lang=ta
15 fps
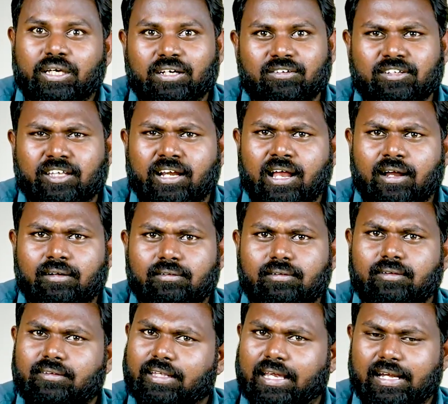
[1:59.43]
இருபது நாள்
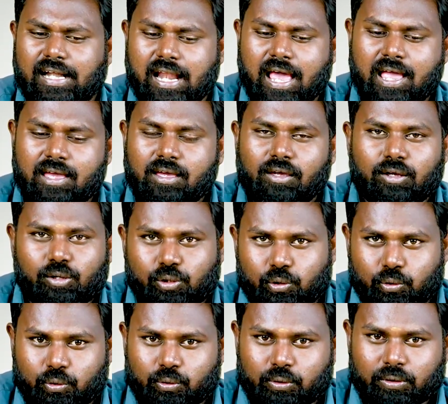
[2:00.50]
சைட்டில் ஸோ